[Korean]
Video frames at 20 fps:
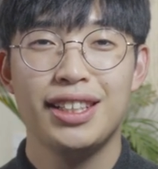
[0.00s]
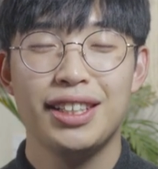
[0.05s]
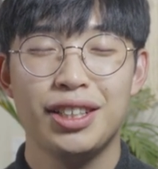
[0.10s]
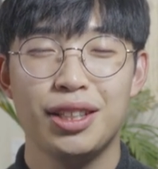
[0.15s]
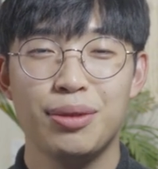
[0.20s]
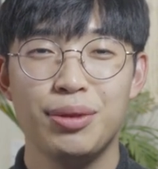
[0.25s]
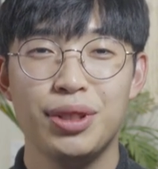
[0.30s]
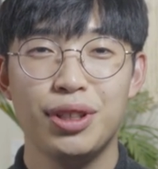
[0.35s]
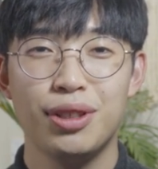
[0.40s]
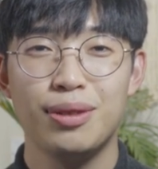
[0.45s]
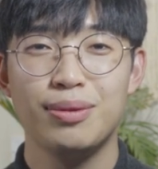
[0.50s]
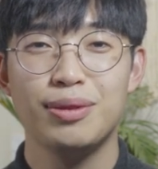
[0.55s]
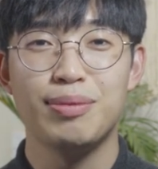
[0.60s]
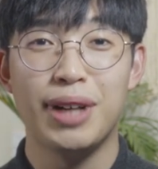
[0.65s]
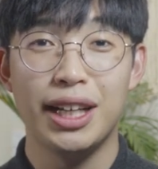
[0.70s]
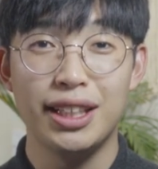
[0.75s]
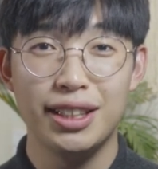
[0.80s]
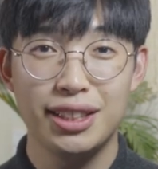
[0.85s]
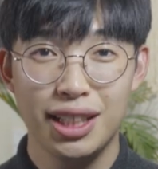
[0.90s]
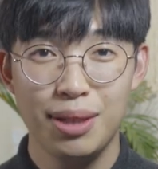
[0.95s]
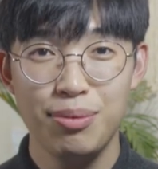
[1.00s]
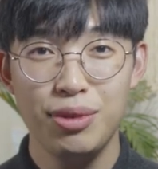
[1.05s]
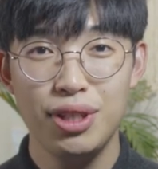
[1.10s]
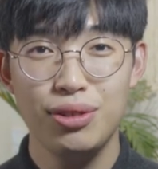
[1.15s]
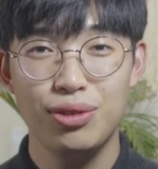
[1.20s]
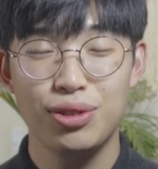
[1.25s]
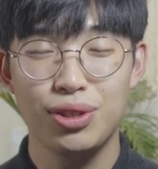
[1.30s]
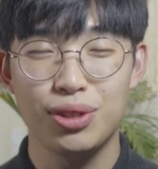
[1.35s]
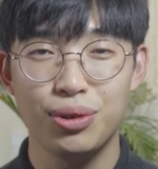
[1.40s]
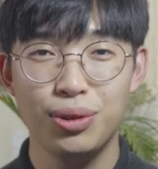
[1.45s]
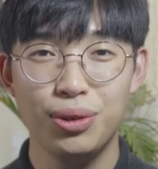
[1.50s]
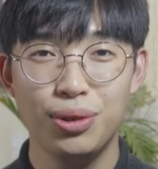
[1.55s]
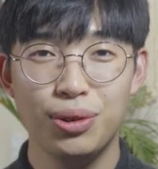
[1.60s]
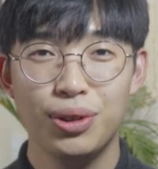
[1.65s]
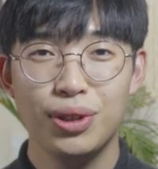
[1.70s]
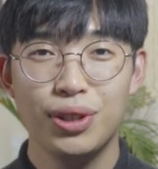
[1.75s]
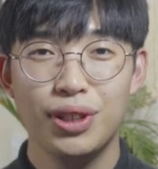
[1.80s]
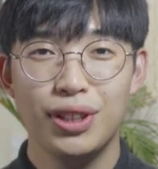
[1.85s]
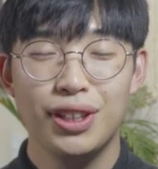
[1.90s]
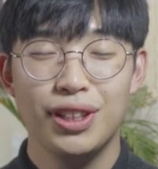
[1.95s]
그러면 여러분 많이 참여해주시고
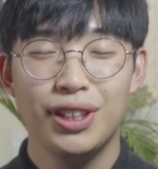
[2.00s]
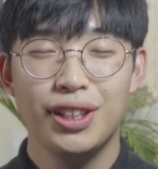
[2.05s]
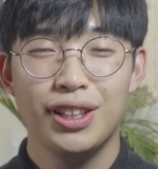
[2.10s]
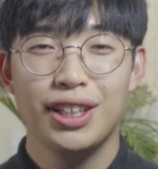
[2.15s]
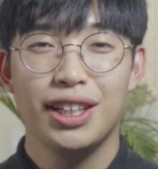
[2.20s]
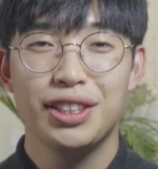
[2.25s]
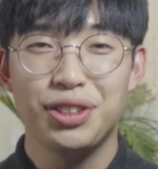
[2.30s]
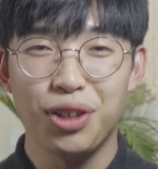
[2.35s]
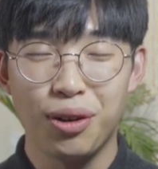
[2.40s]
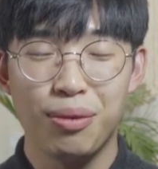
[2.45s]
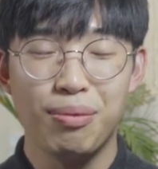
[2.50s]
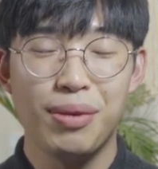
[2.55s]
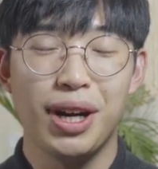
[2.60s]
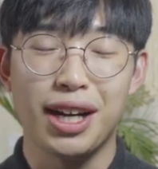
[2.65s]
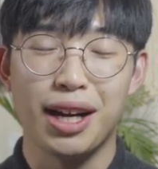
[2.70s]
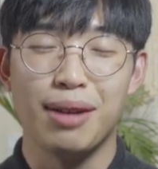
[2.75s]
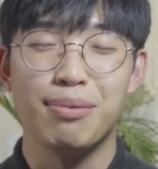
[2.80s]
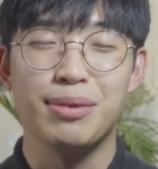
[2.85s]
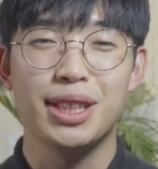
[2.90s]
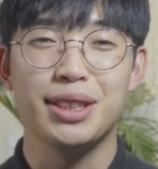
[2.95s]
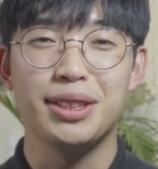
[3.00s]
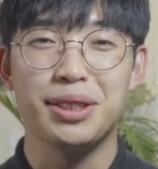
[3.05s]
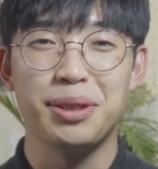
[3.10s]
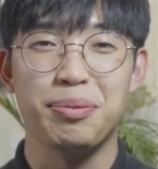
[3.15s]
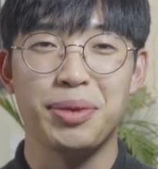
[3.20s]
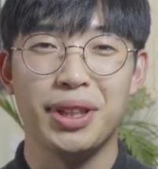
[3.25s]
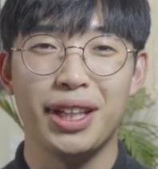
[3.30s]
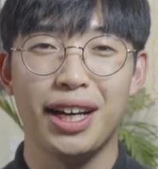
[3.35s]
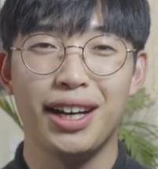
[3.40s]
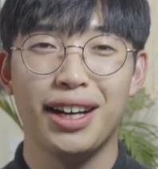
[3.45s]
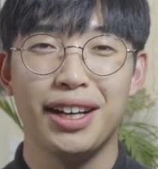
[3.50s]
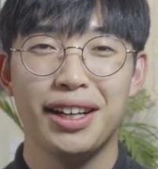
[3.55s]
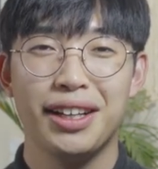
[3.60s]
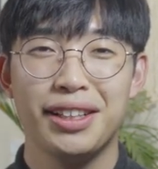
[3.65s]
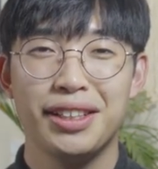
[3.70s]
정말 감사드립니다.